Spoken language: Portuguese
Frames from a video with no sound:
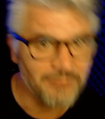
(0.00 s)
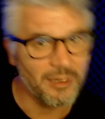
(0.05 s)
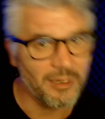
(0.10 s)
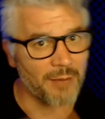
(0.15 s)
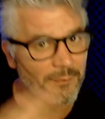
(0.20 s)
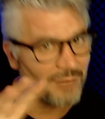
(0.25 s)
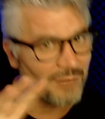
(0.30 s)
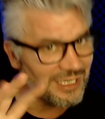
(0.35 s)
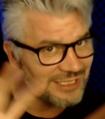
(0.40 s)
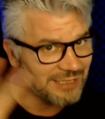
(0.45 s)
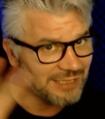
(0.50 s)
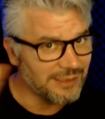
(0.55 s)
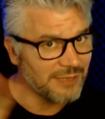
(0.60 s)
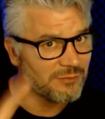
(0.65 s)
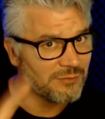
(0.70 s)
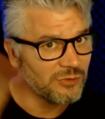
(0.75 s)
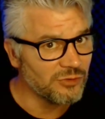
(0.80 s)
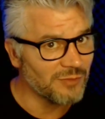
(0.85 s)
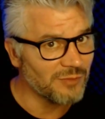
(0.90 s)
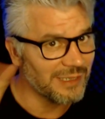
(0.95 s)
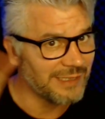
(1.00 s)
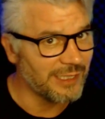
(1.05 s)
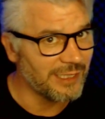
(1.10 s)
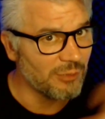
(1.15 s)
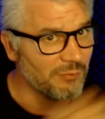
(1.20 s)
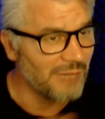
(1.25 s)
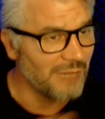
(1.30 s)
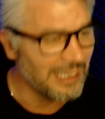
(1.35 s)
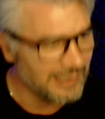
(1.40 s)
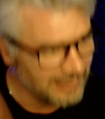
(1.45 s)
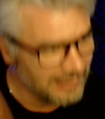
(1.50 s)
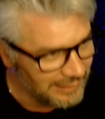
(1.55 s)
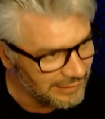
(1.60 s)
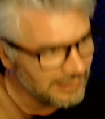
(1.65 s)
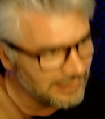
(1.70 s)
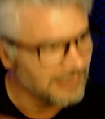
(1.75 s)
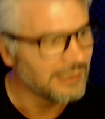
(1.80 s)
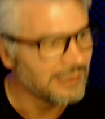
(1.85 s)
minha página, tem muito material bacana,